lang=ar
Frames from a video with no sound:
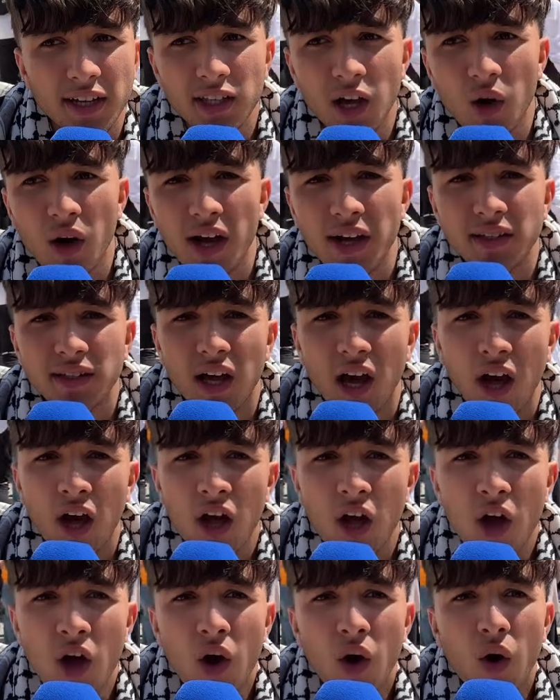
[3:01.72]
وهيدا
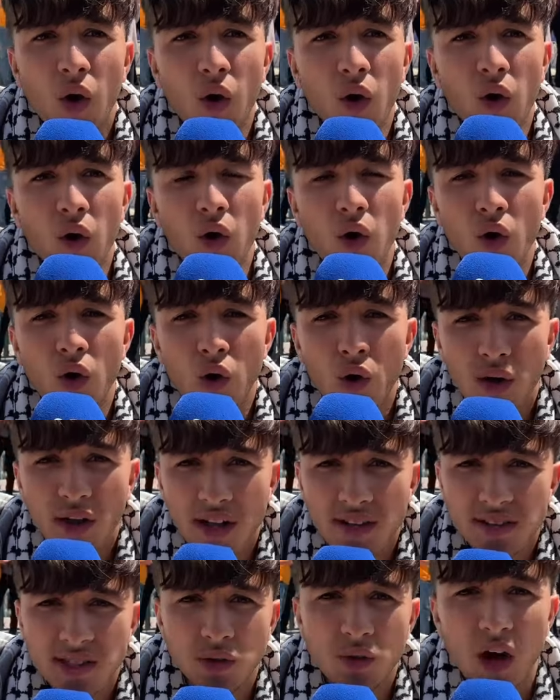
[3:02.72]

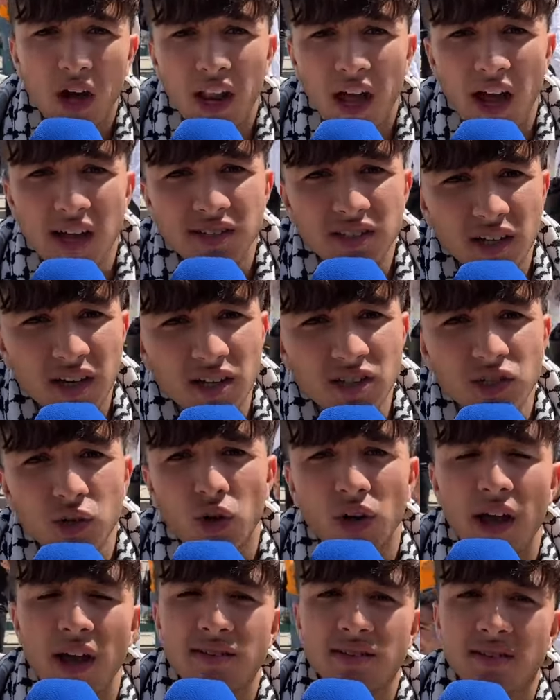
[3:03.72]
وكنزيد واحد الحاجه كنشكر
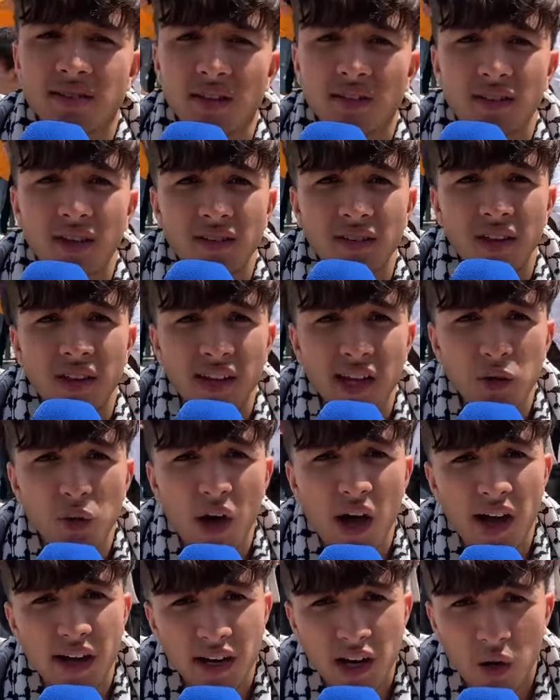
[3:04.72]
الاساتذه ديالنا اللي كانوا
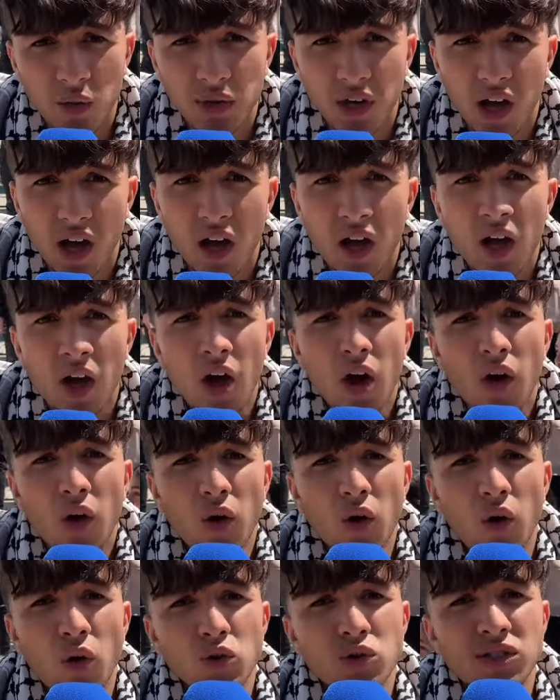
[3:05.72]
قراونا
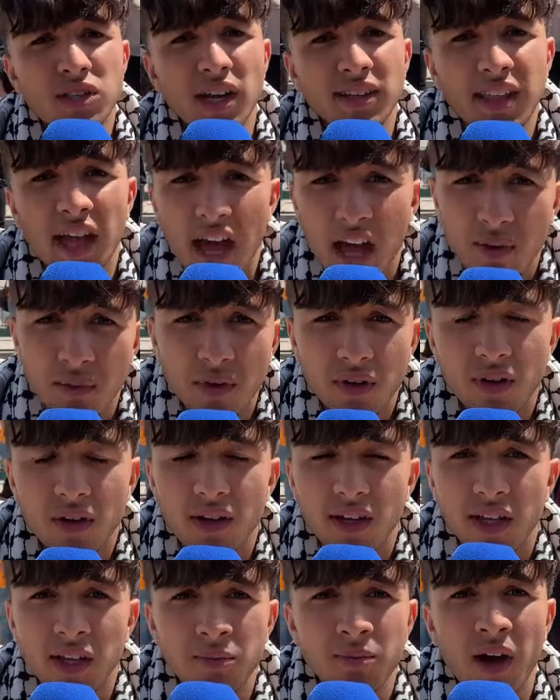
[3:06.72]
والاستاذه
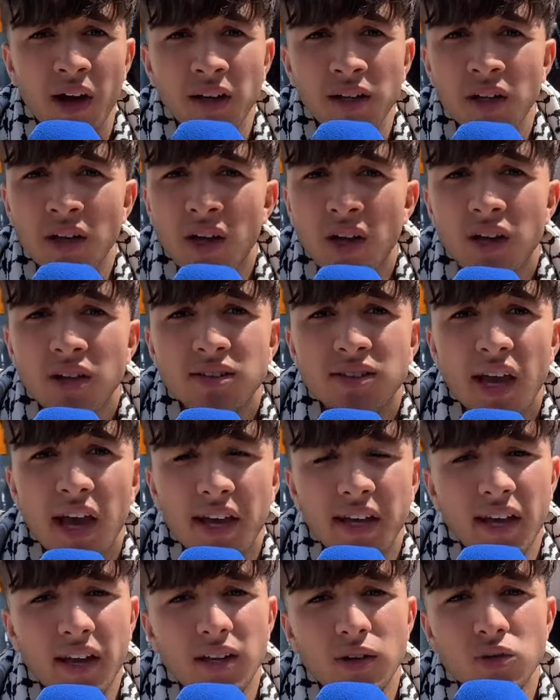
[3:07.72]
ايمان
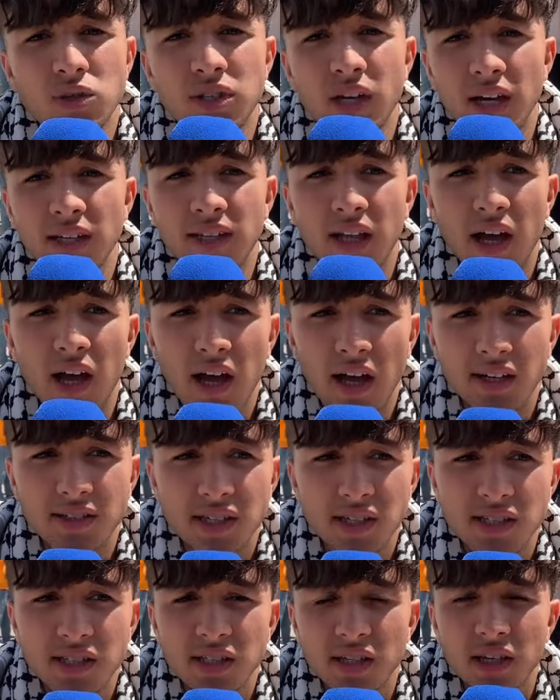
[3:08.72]
تحيه للاستاذه حيت
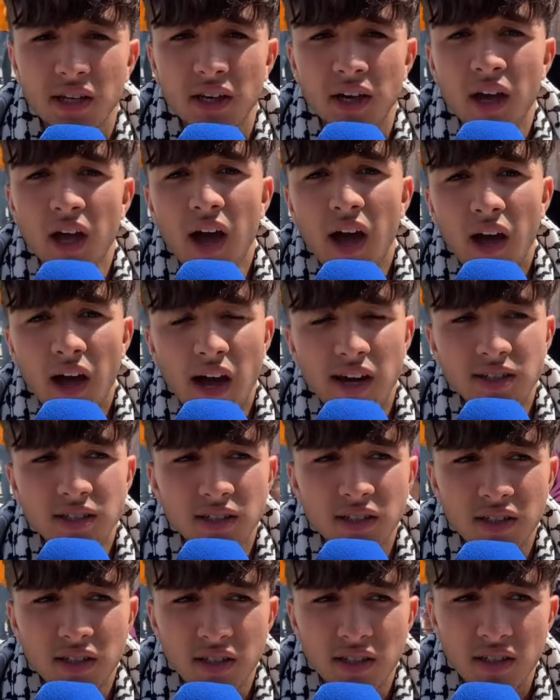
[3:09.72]

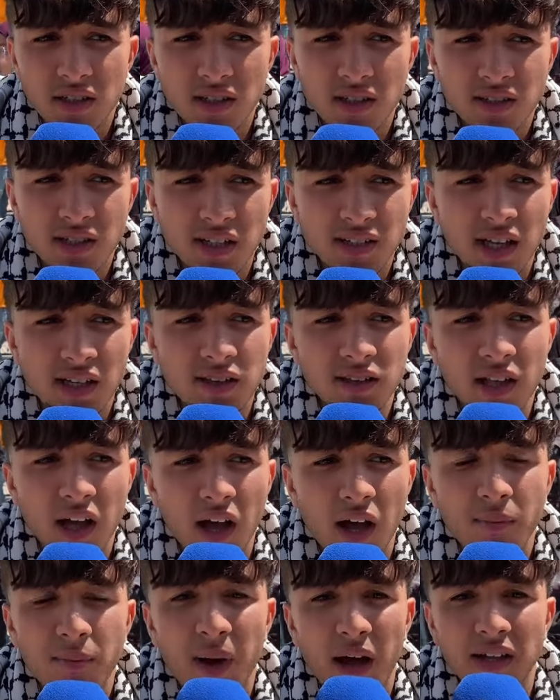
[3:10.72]
آه،
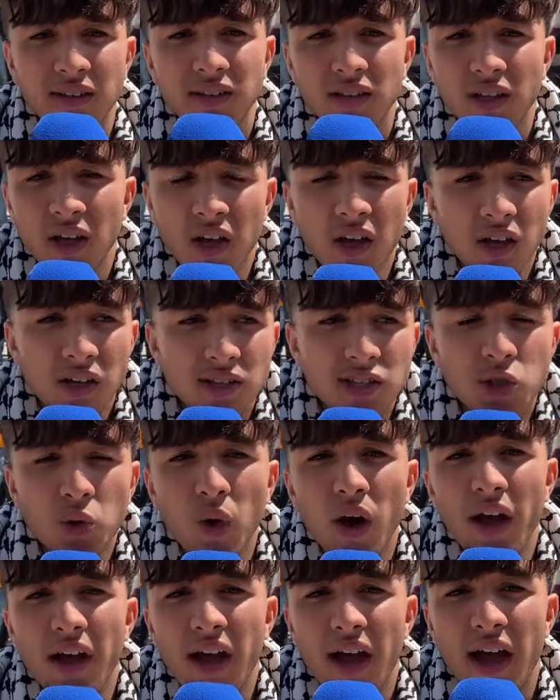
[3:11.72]
زادتنا بعض
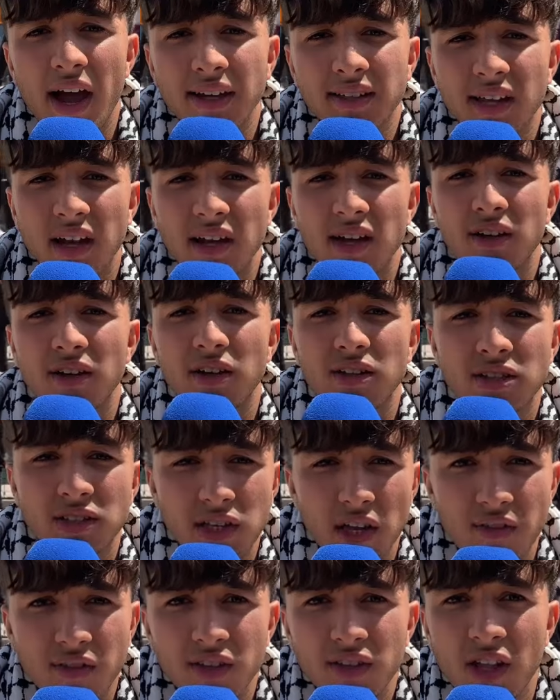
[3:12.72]
السوايع هيدا
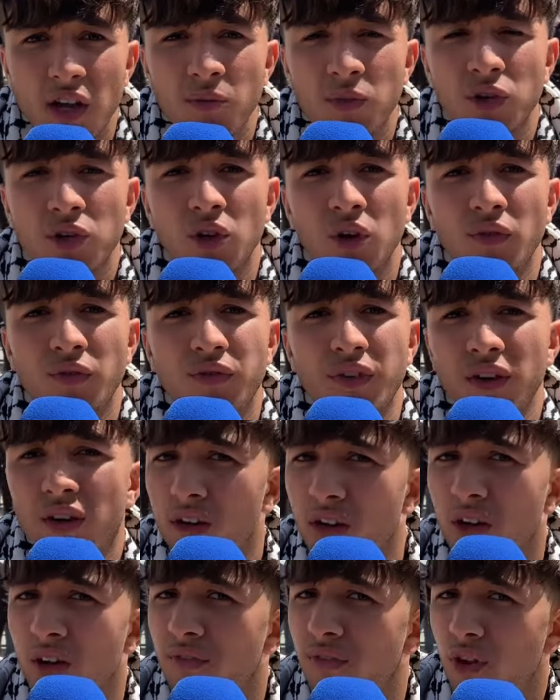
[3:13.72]
استفدنا منهم
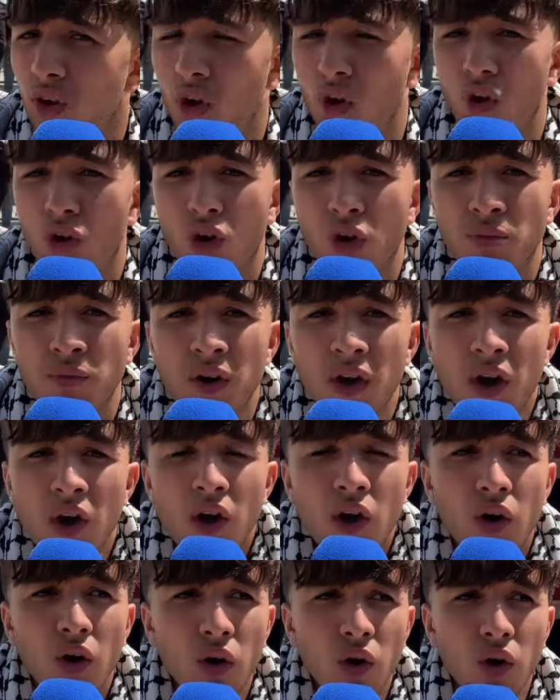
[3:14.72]
في, في العلوم
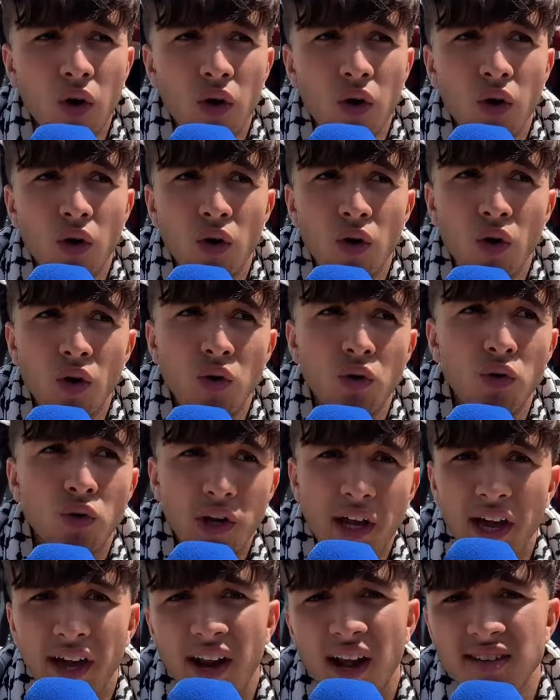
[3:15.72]

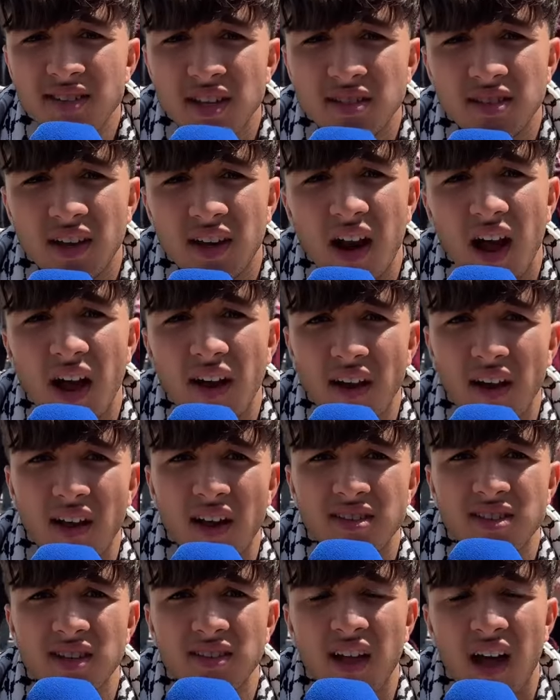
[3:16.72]
والحراسه صراحه
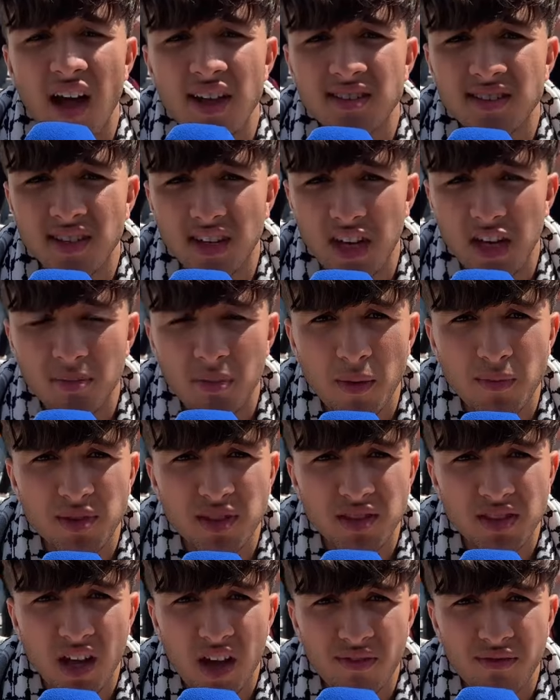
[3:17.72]
الحراسه طاحت صعيبه
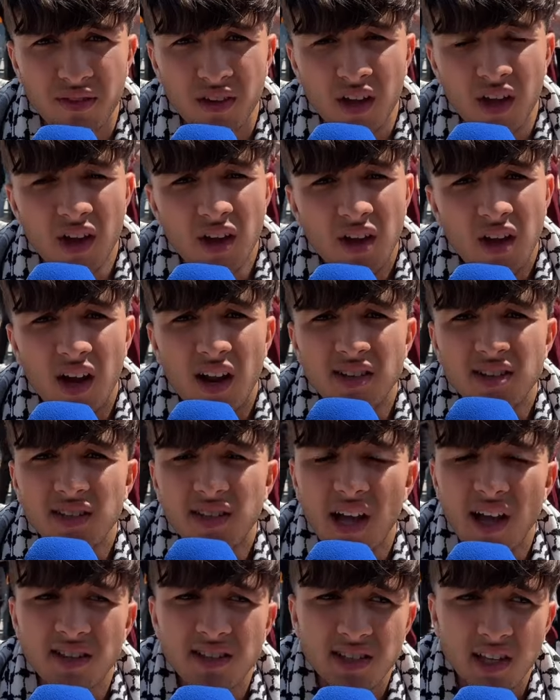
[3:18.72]
بزاف الحراسه
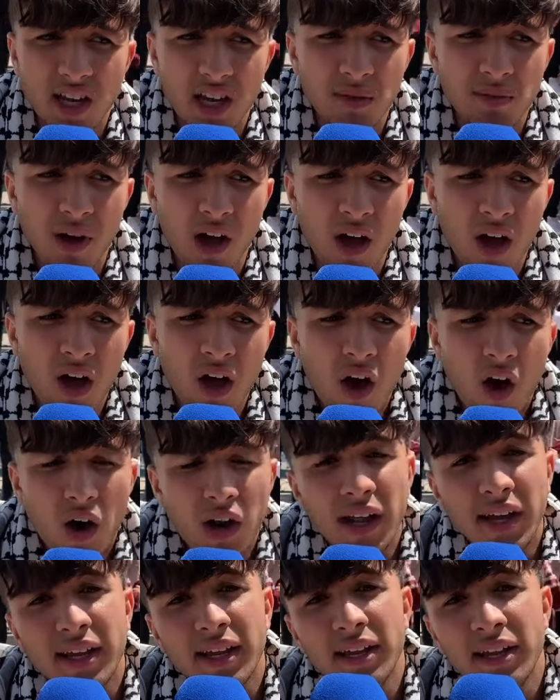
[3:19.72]
طاحت صعيبه
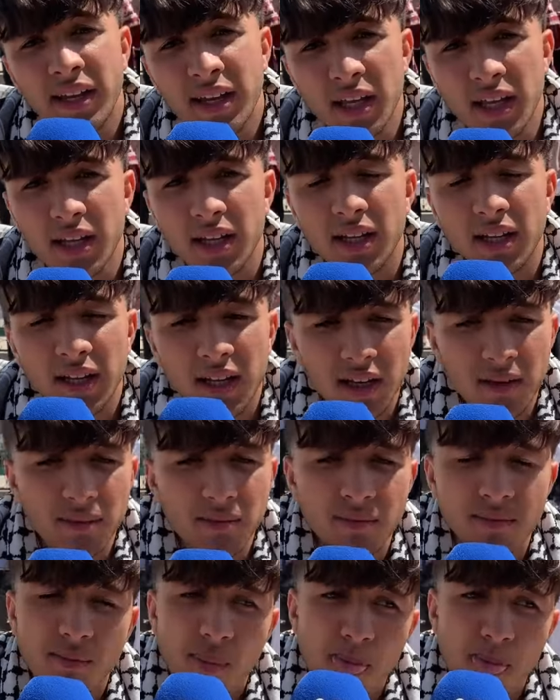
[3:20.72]
ولكن اللي